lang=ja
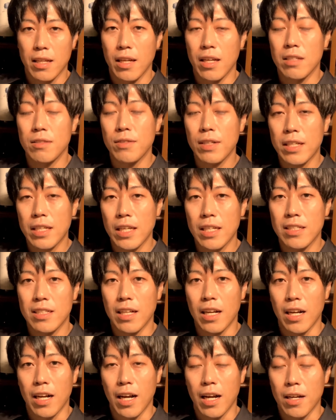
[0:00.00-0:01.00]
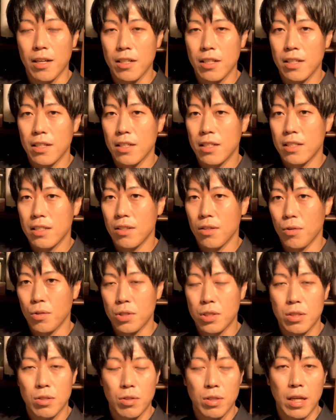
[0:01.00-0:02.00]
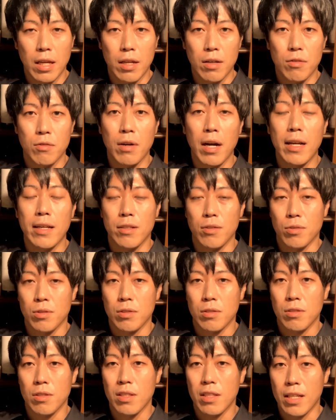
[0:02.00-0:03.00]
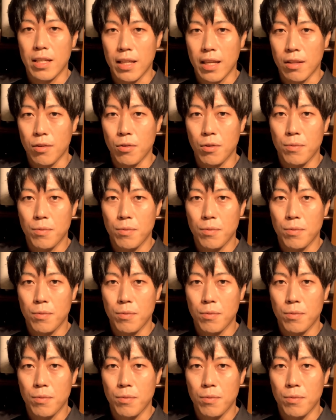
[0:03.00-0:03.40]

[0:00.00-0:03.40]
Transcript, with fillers: エルヴェ・ケルランがお城でワインを作っていたと。